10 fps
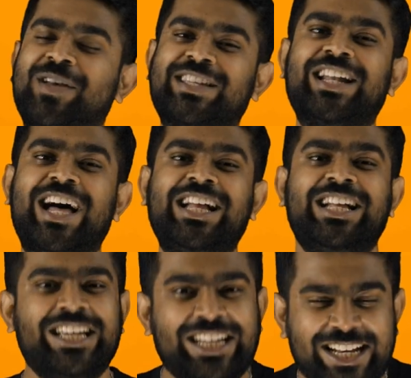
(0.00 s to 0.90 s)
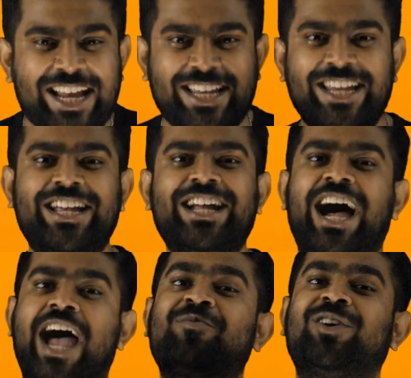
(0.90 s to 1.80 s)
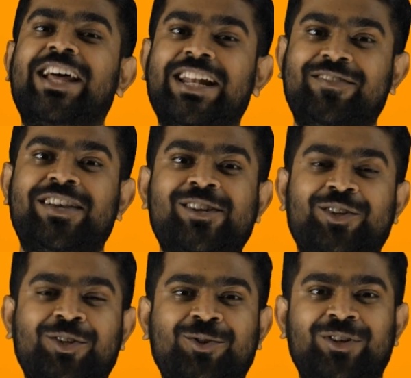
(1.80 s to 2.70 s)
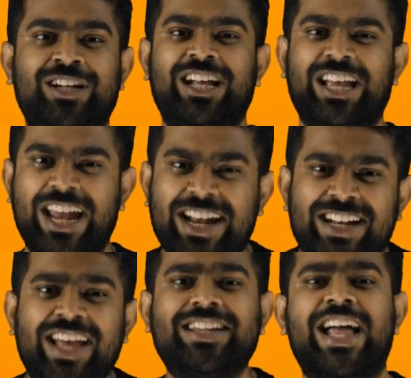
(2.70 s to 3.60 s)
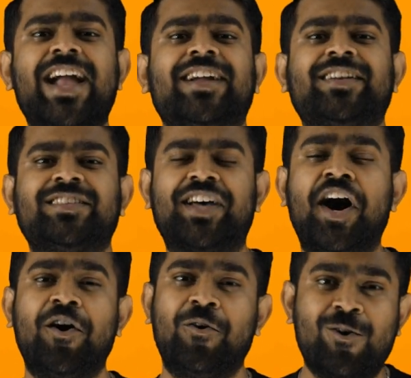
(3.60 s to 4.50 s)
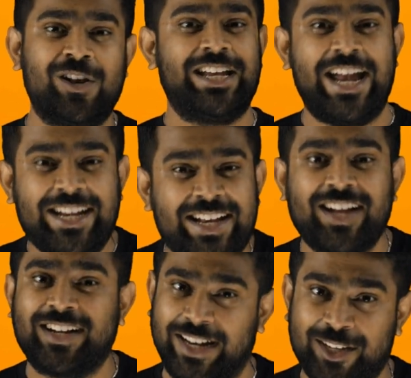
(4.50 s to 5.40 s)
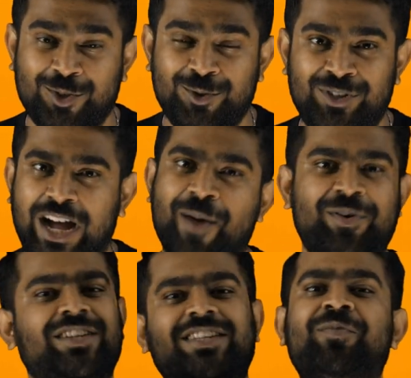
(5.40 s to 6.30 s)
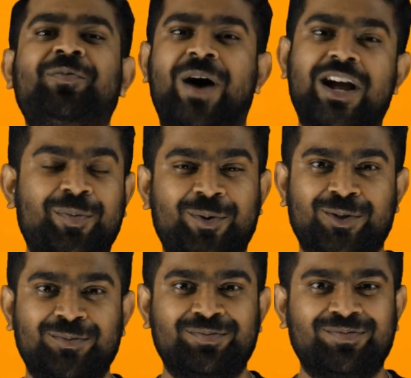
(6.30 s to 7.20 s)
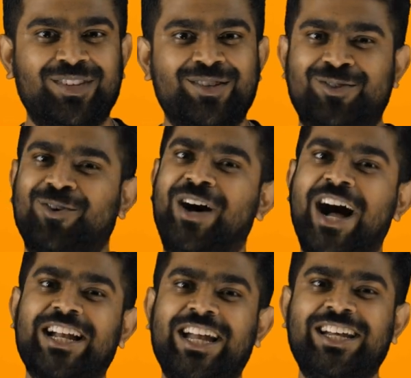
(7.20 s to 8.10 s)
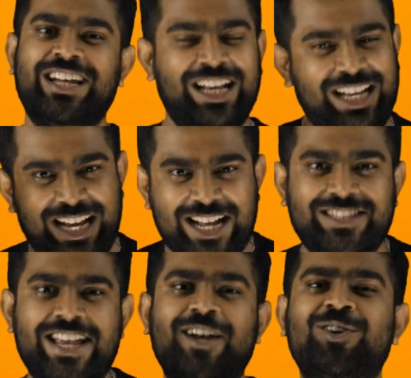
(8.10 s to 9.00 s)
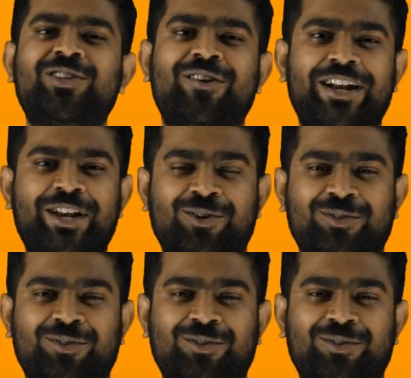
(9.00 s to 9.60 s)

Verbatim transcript: ஸோ பசங்களா இன்னைக்கு ஐ அம் கோன ரிவீல் டு யூ என்ன ரேங்க் எடுத்தா உங்களுக்கு என்ன கிடைக்கும் அப்படின்றத நம்ம பார்க்க போறோம் ஸோ வாங்க லெட்ஸ் கெட் இன் டு த